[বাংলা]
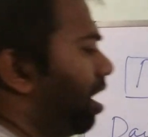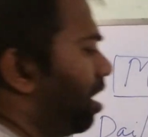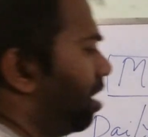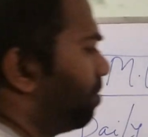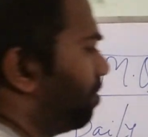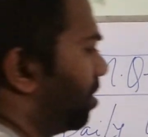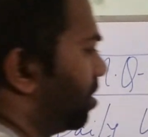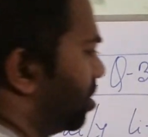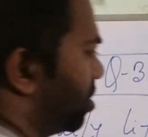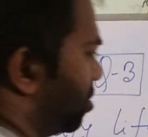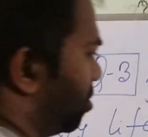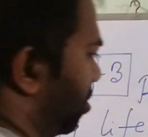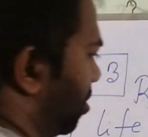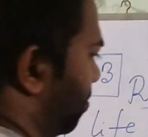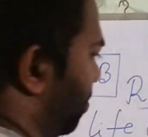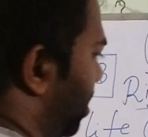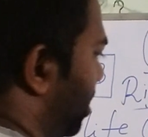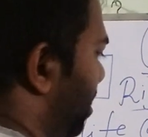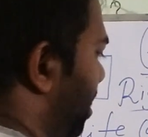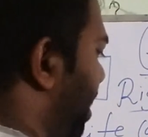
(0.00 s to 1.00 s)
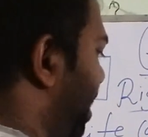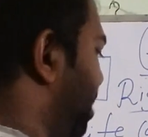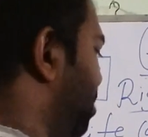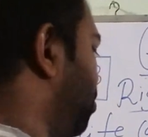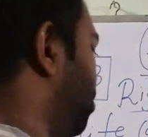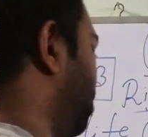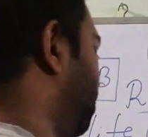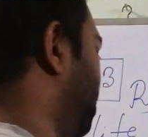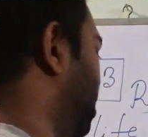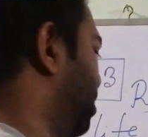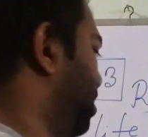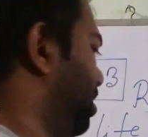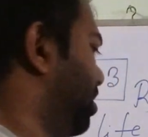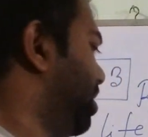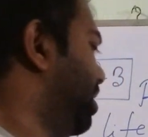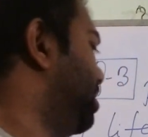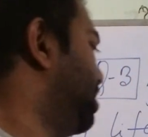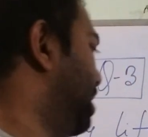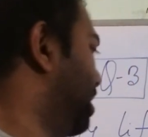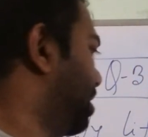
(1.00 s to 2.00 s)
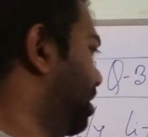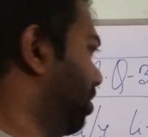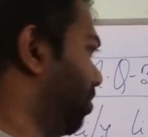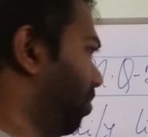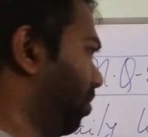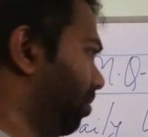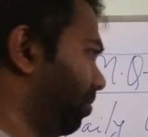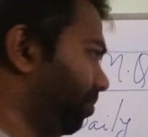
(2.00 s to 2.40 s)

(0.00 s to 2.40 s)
আ পার্সন মানে একজন ব্যক্তি সে যে কেউ